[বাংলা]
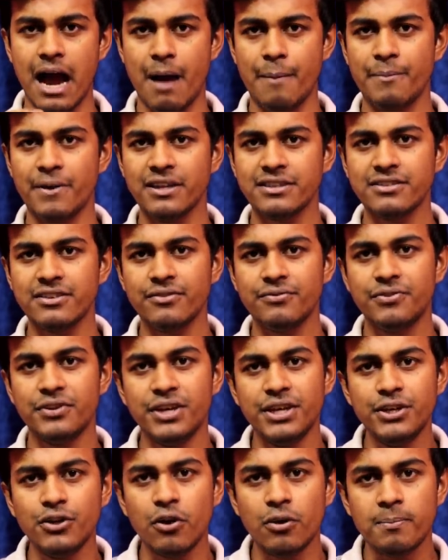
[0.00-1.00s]
আপনার যে
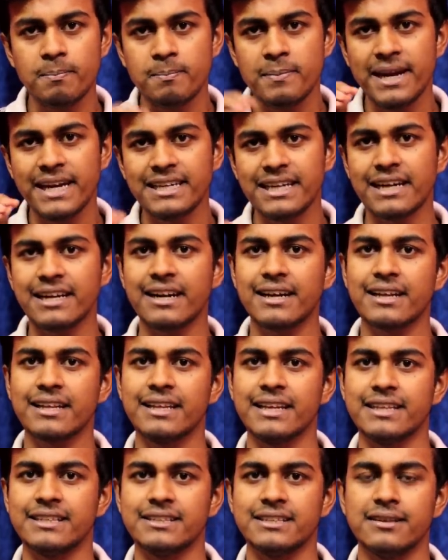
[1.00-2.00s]
ভিডিওর মেটা ডাটা
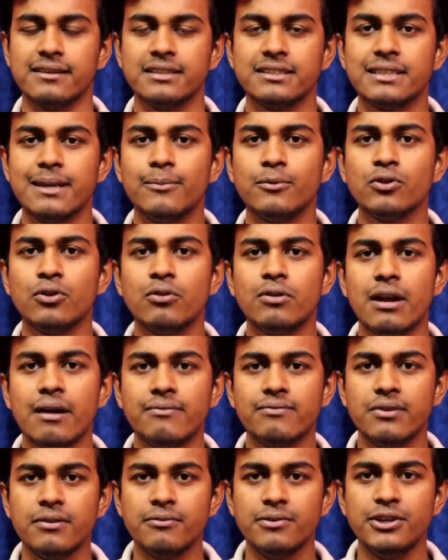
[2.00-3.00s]
দেখছে যেমন ধরুন
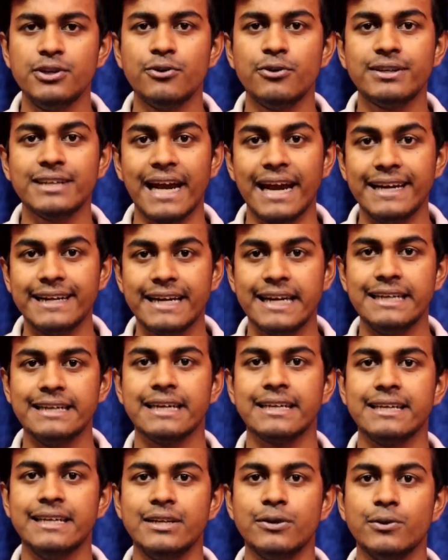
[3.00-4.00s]
আপনি ভিডিও
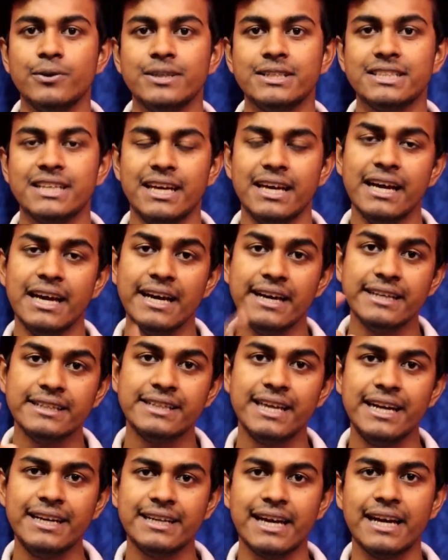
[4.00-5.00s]
টাইটেলটা কি রয়েছে
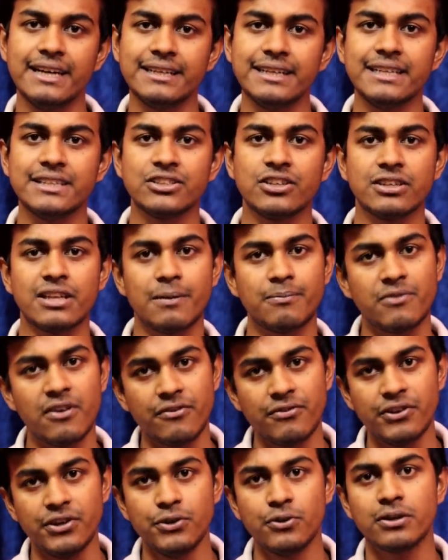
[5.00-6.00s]
সেই টাইটেলের সাথে
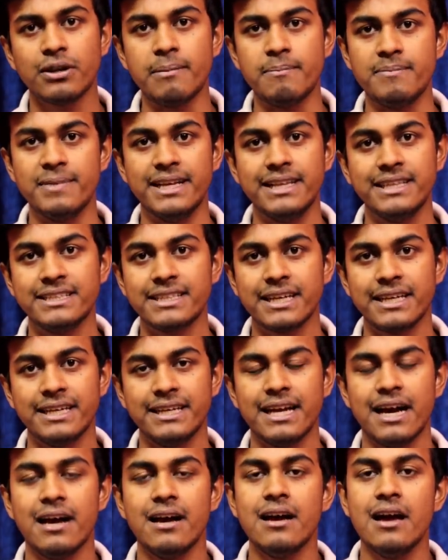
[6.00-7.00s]
আপনার ভিডিওটা মিলছে কি
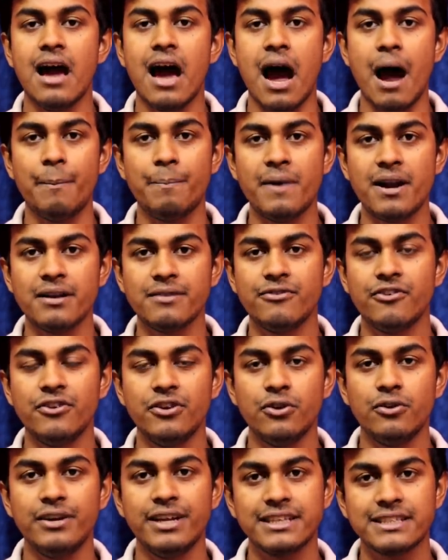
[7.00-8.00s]
না আপনার
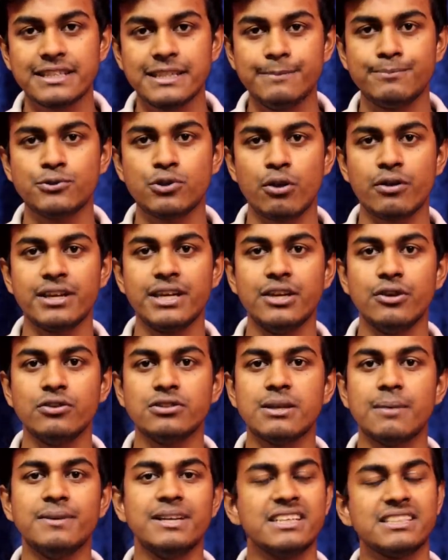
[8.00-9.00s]
ভিডিও ডেসক্রিপশন কি
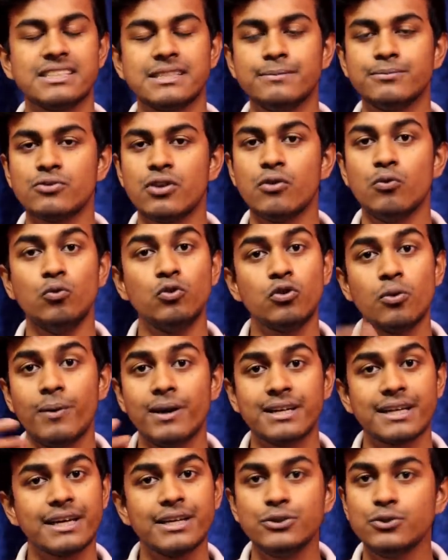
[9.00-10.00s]
রয়েছে আপনি ডেসক্রিপশনে
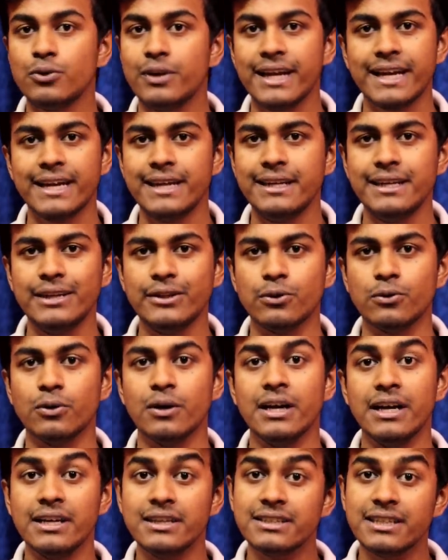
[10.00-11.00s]
উল্টোপাল্টা কিছু লেখেননি তো
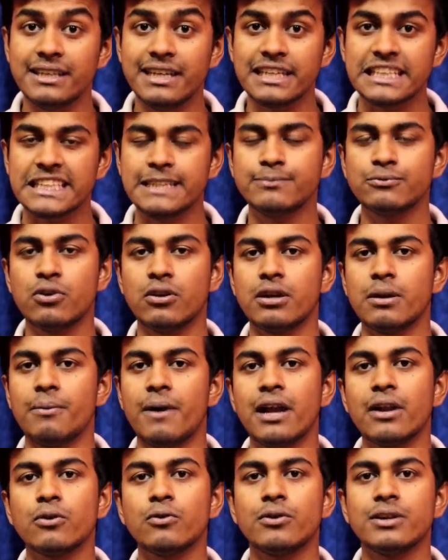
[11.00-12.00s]
সেই ডেসক্রিপশনটা
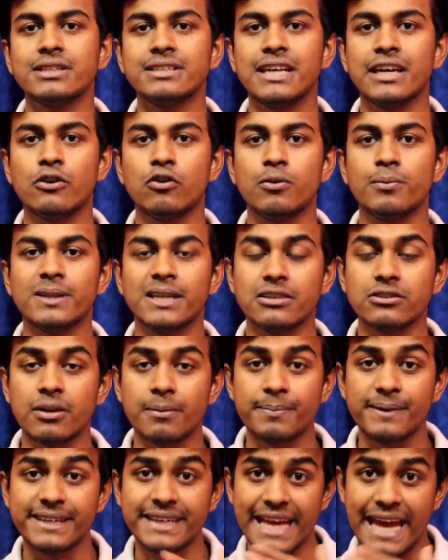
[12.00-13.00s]
ভালো করে চেক করবে
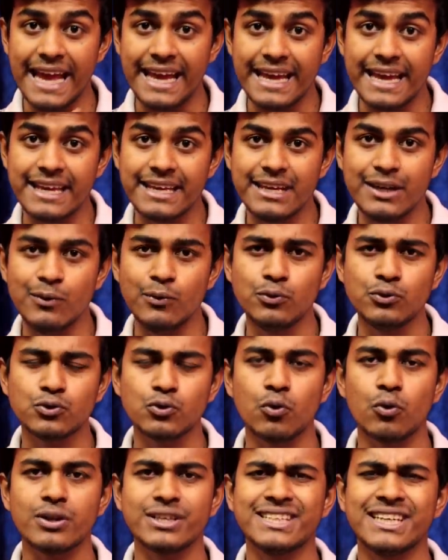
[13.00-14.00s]
তাছাড়া আপনি ট্যাগে কি ইউজ
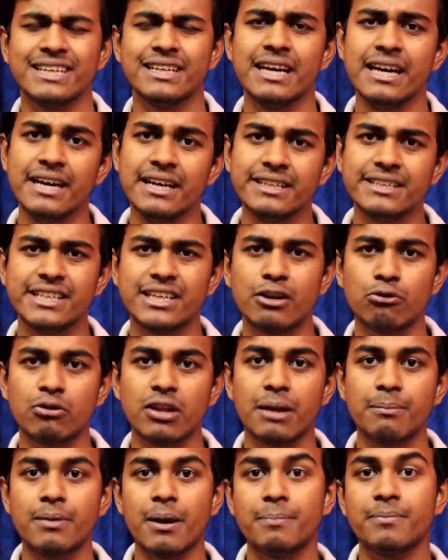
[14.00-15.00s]
করেছেন সেটাও
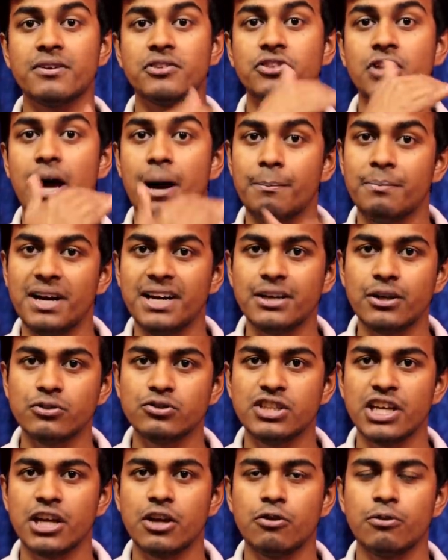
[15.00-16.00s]
দেখবে আপনার থামনেলটাও
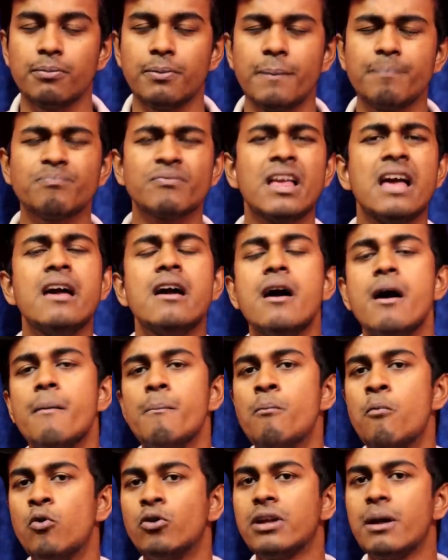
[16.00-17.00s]
চেক করবে
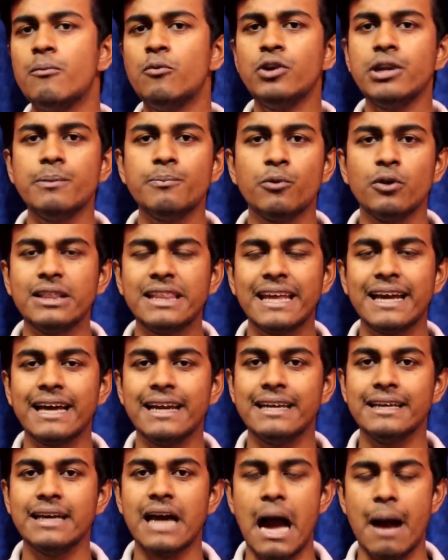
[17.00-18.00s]
মোটামুটি বলতে
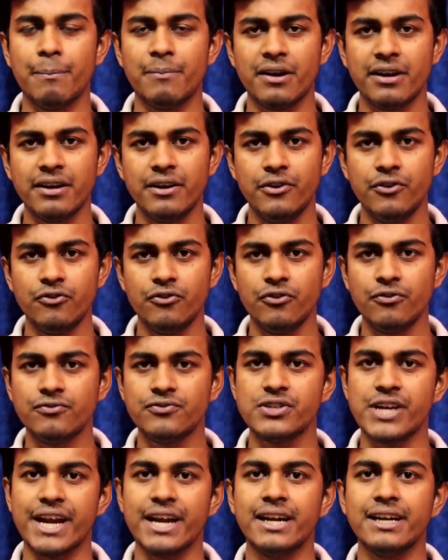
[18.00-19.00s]
গেলে আপনার ইউটিউব
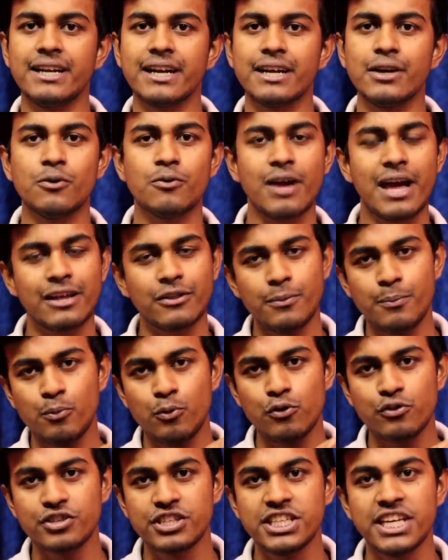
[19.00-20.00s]
চ্যানেলটাকে ওরা একদম
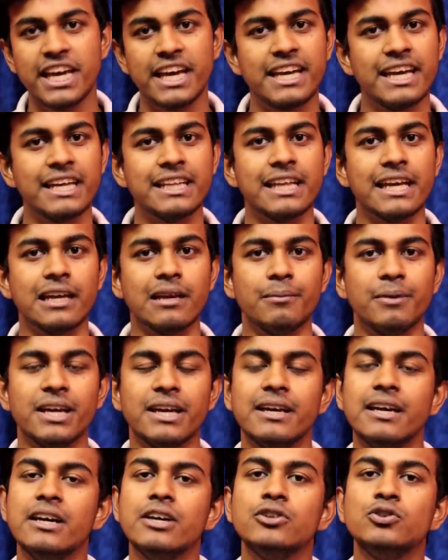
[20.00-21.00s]
পুরো ছেঁকে দেখবে
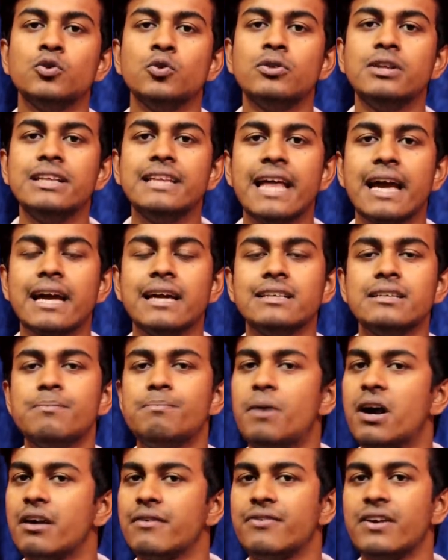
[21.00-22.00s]
যদি দেখে যে
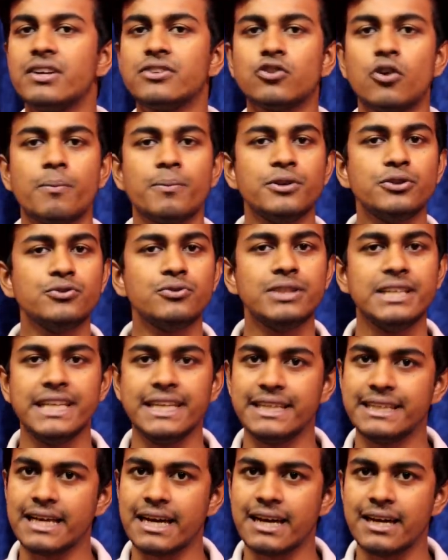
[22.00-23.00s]
পারফেক্ট সব কিছু
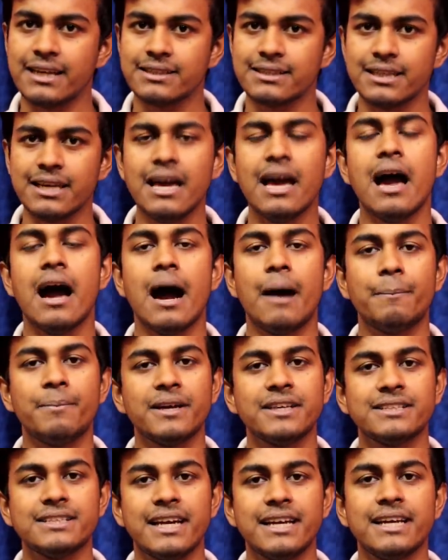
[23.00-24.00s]
ঠিকঠাক আছে
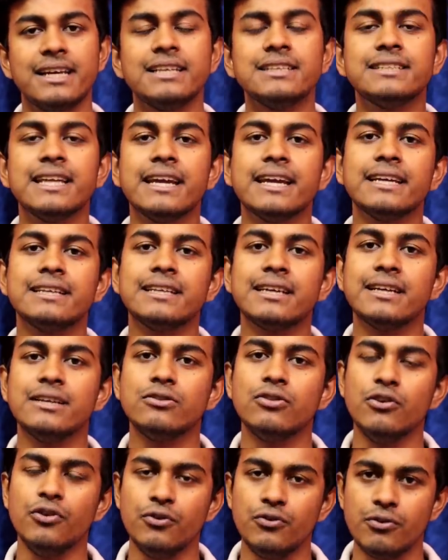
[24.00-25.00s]
আপনার চ্যানেলে সেই ক্ষেত্রে
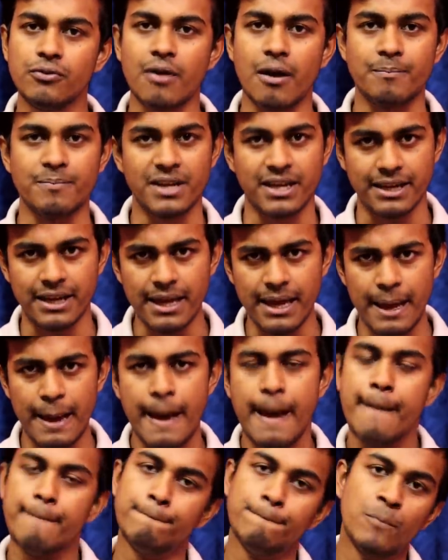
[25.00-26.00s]
কিন্তু ইউটিউব আপনাকে
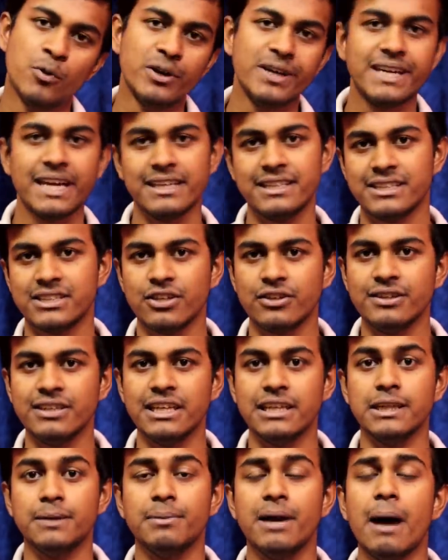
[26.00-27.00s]
মনিটাইজেশন
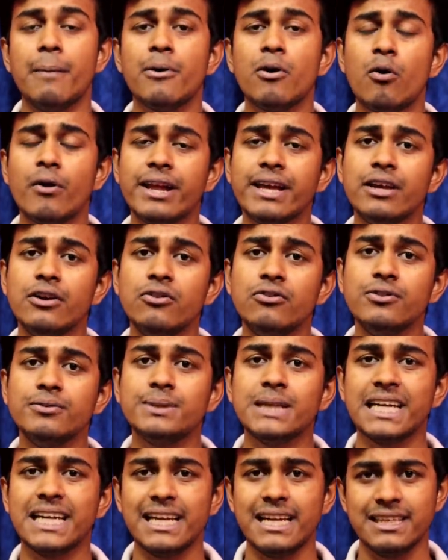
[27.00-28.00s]
দিয়ে দেবে আবার অনেক ইউটিউব
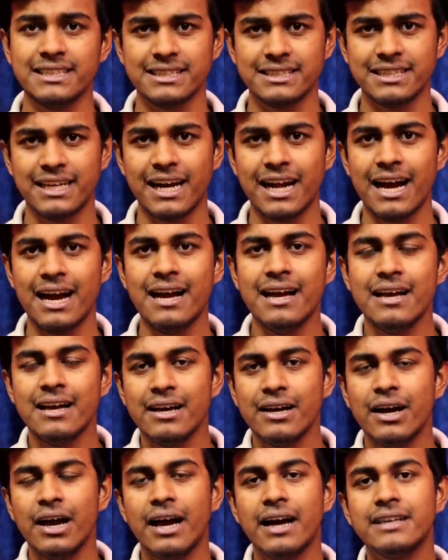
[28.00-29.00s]
চ্যানেল আছে যারা
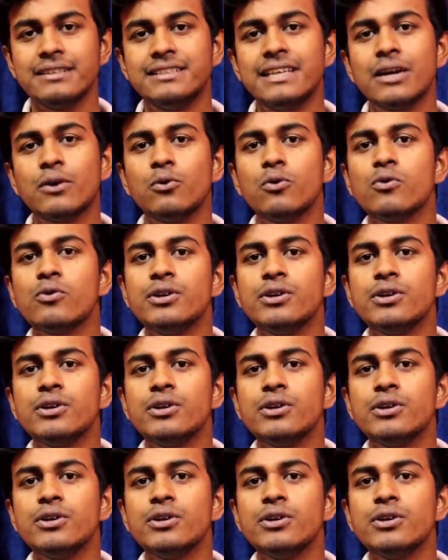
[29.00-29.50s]
যে কোনো